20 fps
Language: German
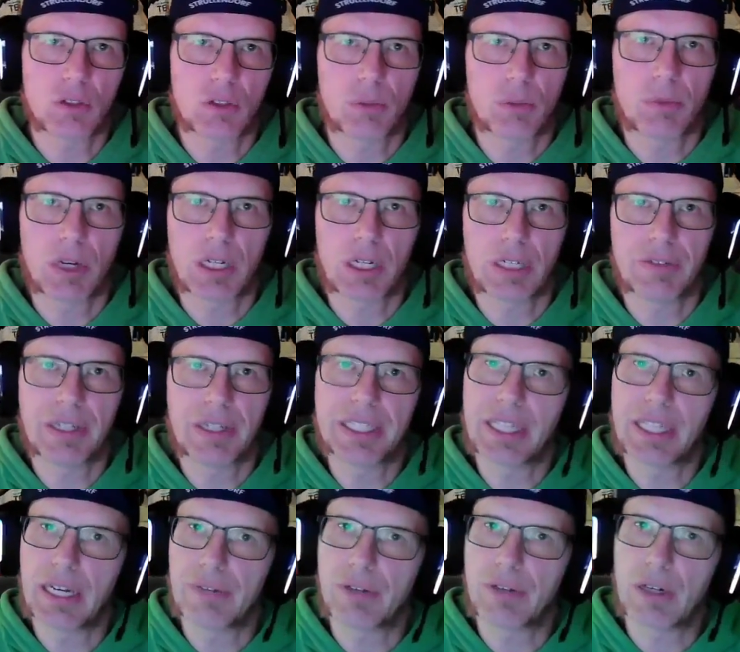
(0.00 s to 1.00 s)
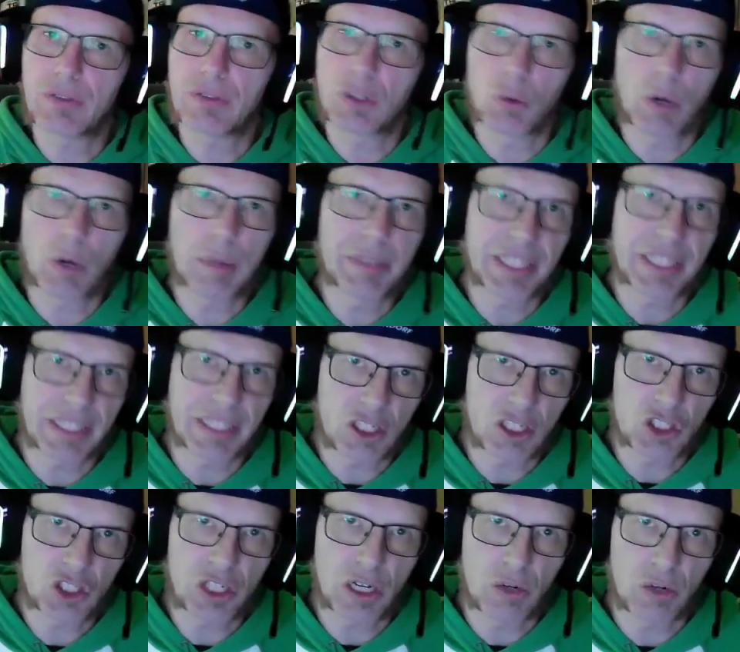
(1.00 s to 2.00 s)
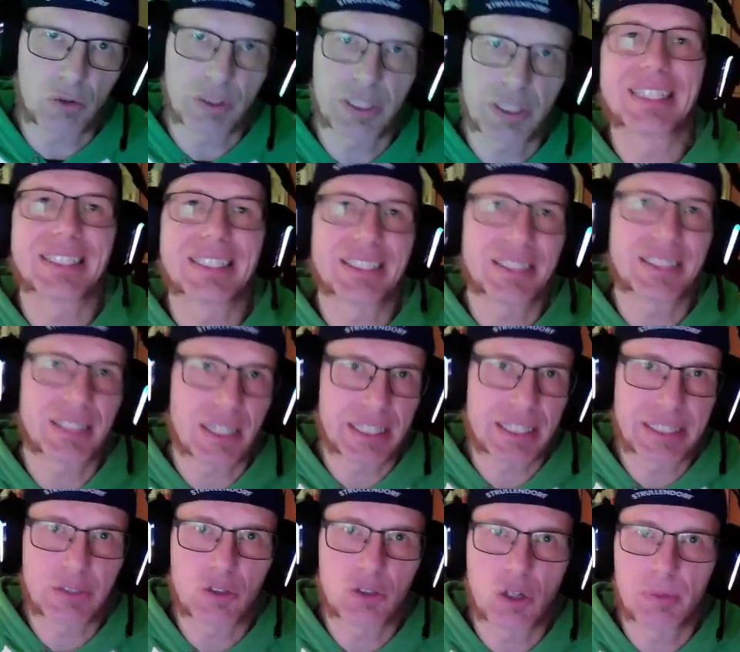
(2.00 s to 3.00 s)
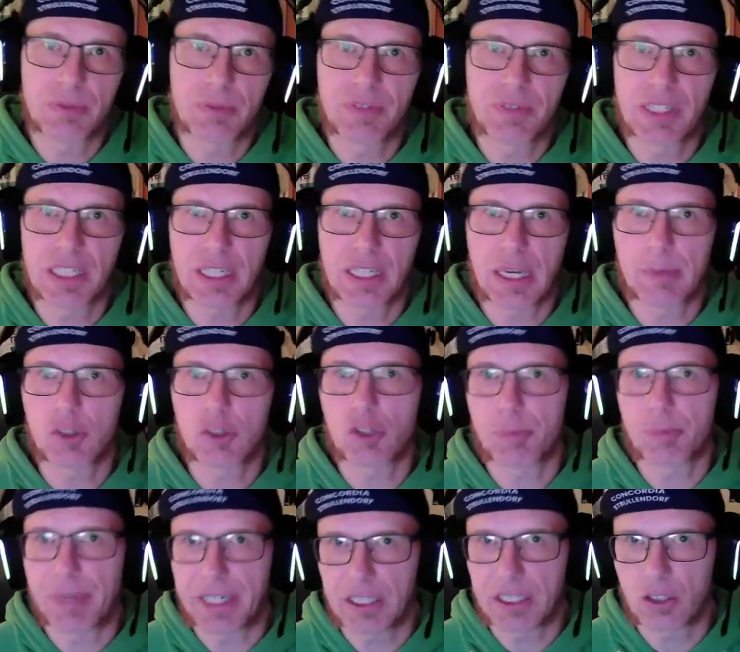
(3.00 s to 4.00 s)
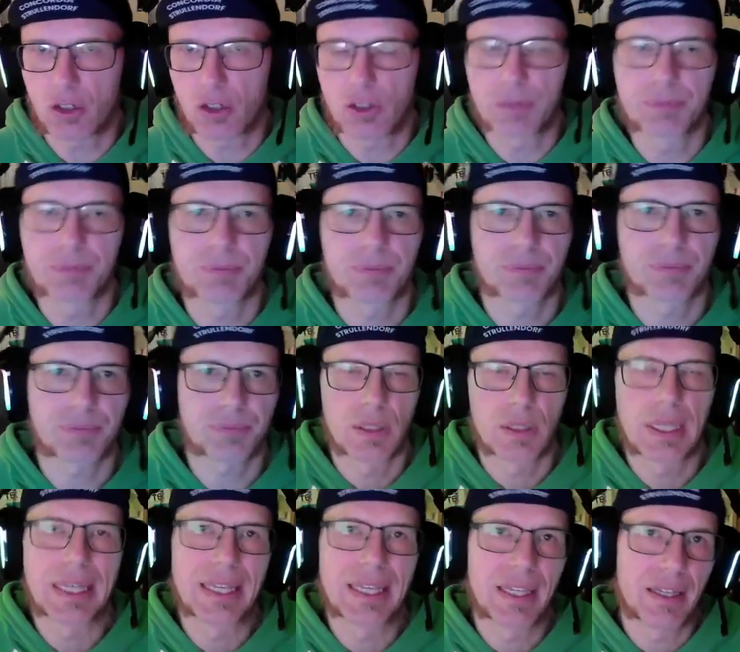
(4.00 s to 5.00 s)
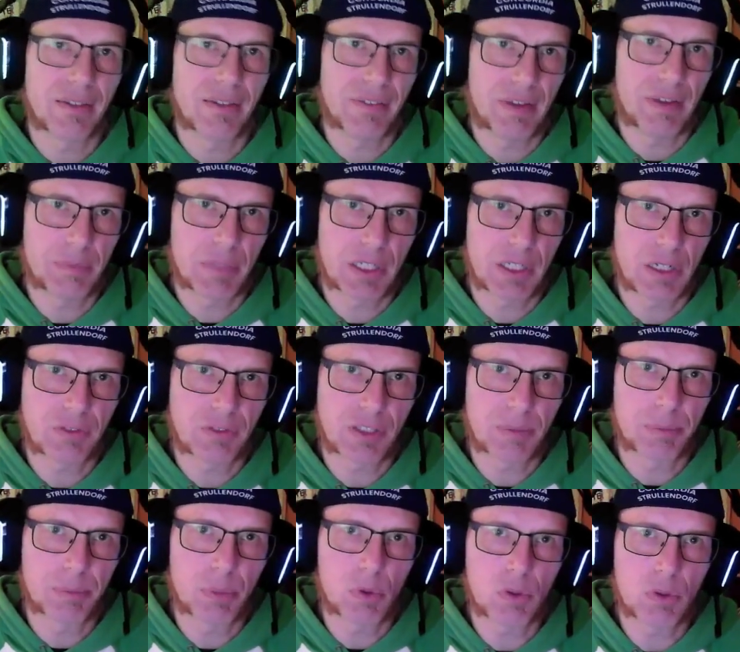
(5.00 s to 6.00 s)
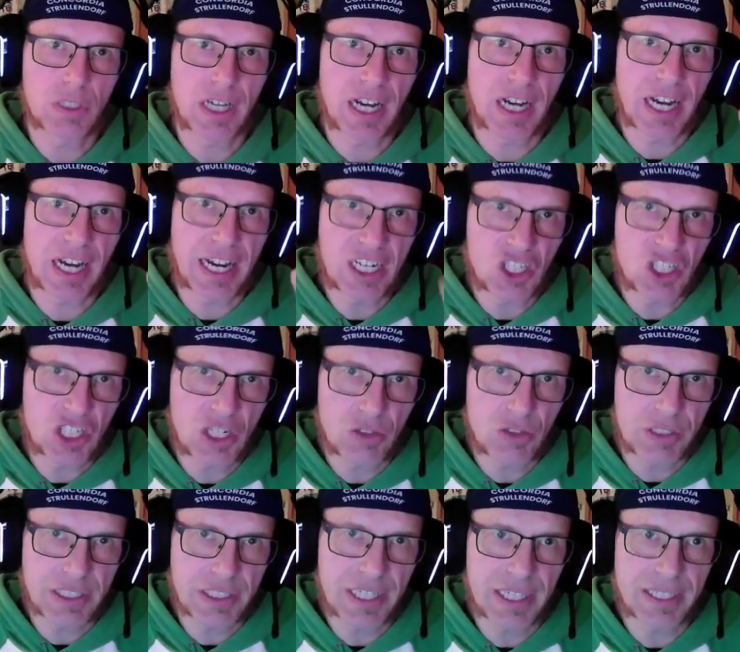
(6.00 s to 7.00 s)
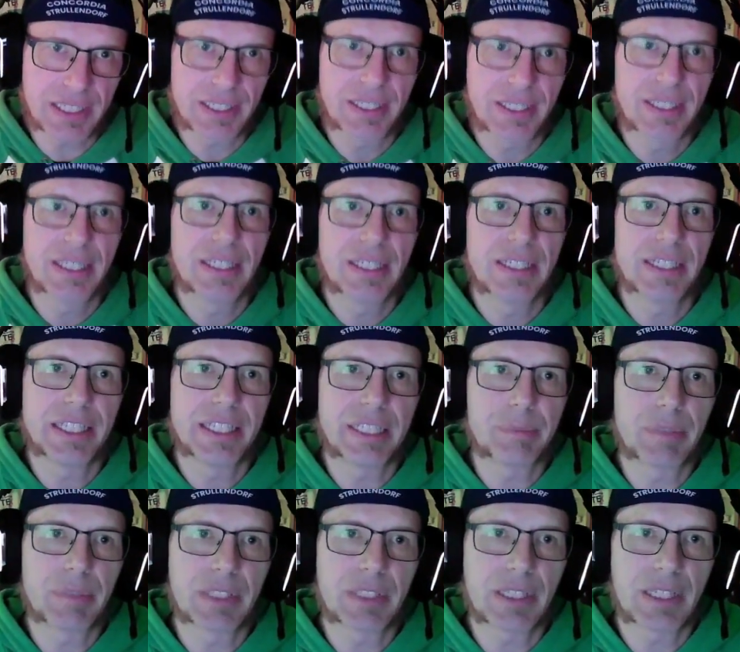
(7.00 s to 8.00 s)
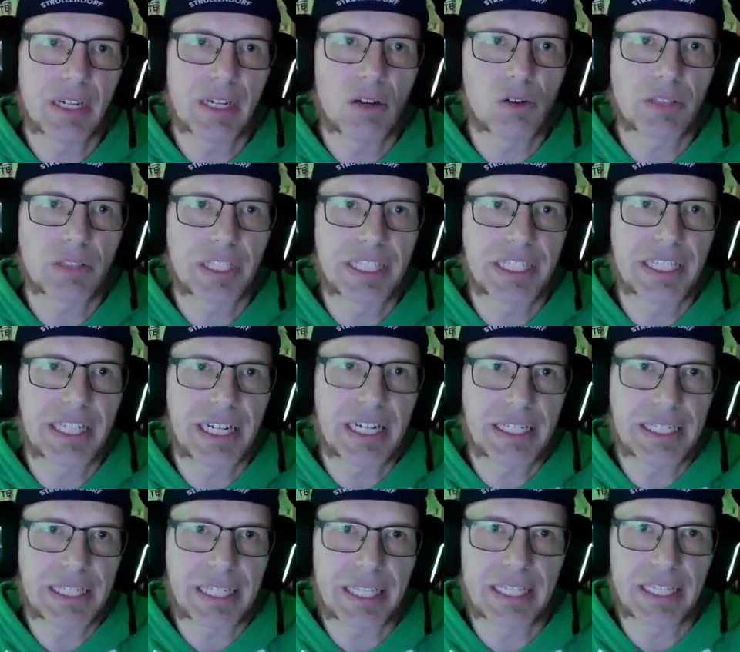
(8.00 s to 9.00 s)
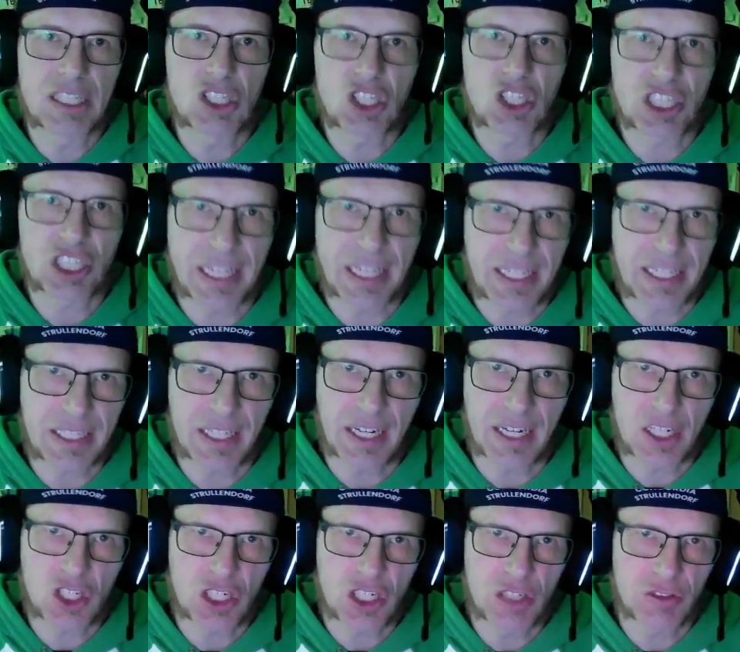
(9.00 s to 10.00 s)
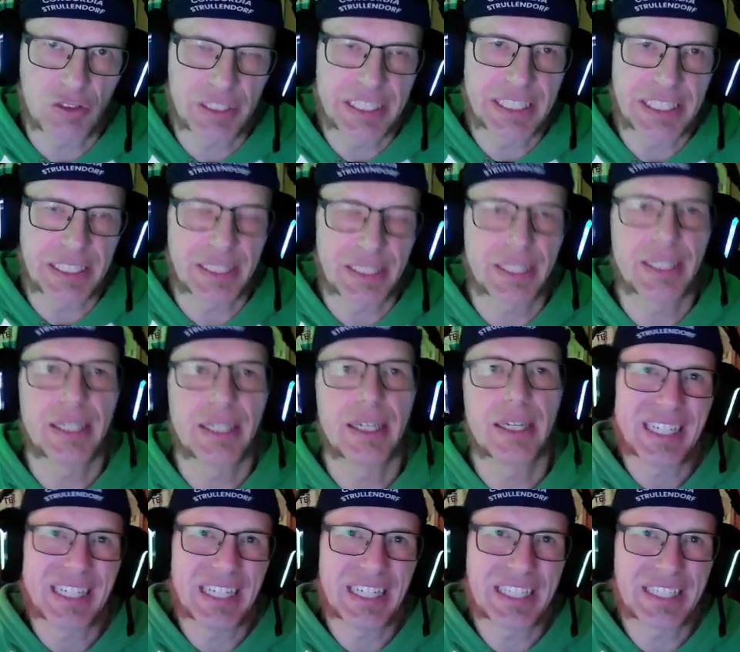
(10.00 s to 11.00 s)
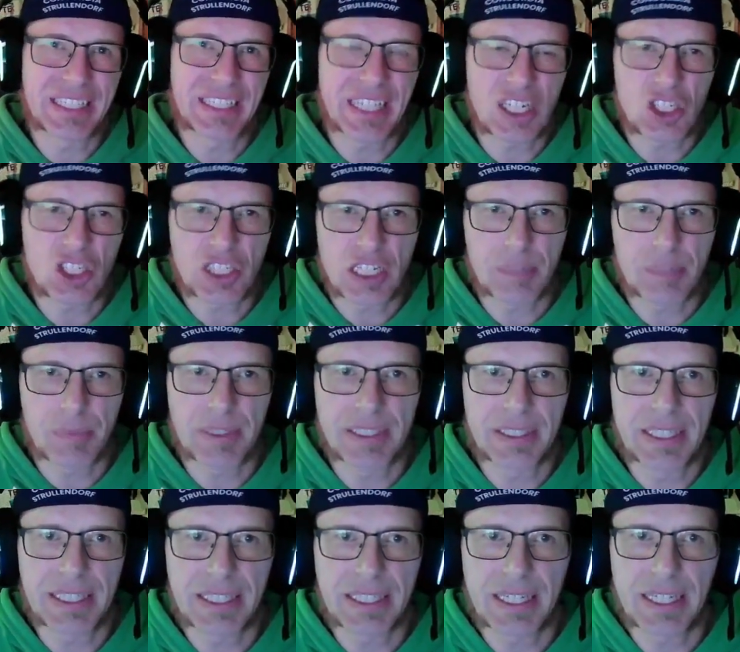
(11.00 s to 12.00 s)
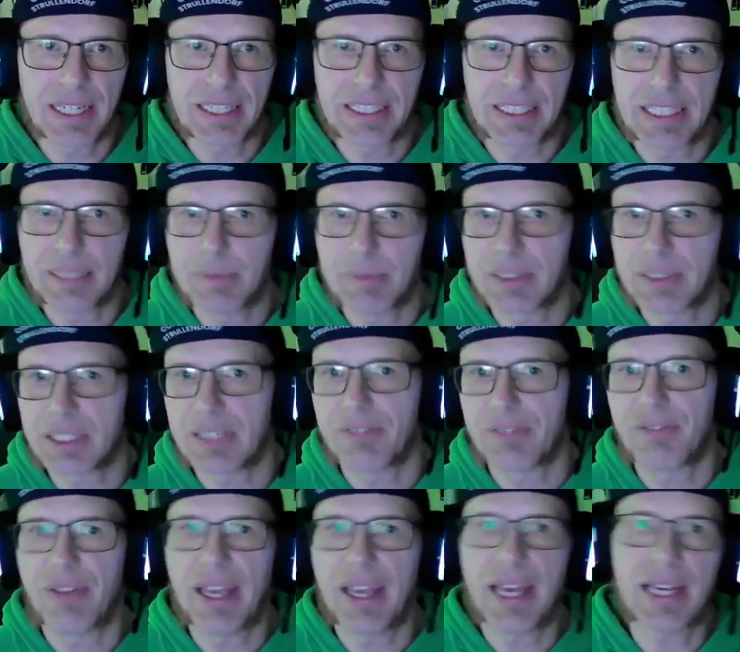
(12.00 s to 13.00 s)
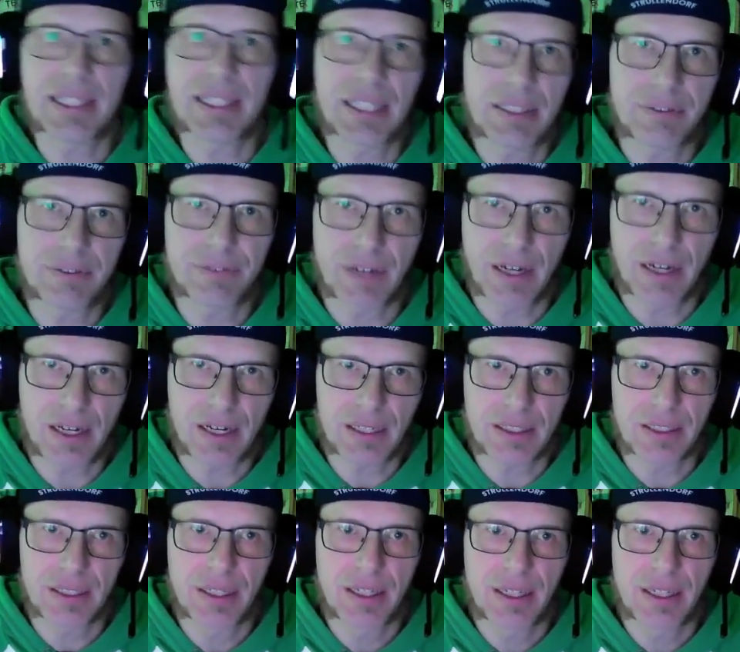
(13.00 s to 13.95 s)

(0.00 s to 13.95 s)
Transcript: normalerweise einfach auf der Website anschaue. Dazu kommen wir dann aber später noch. Wenn man auf den Punkt Einstellungen geht, sieht man dann auch, dass es eigentlich Streckeneinstellungen sind. Also da stellt man Dinge ein, die man dann während der Fahrt